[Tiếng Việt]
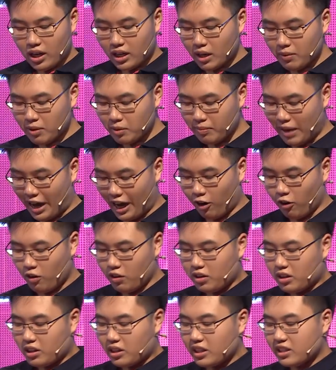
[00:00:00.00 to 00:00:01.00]
Các bạn bảo,
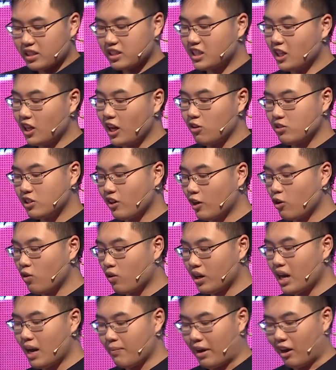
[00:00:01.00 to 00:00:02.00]
liệu siêu anh hùng
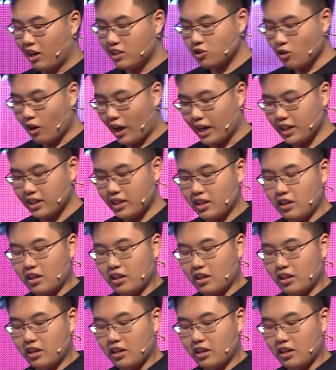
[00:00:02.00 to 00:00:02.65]
có đảm bảo an toàn?